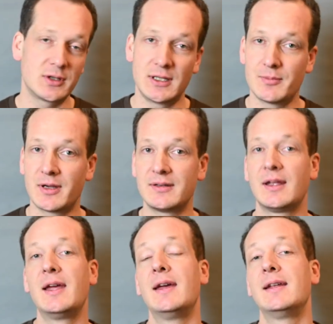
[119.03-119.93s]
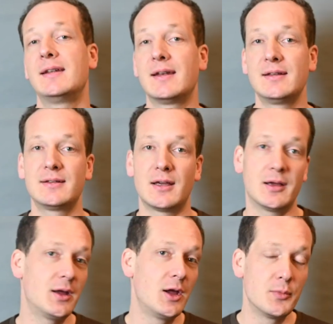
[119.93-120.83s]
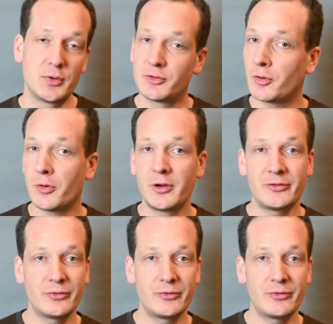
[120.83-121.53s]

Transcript: jemand, der dich da betreut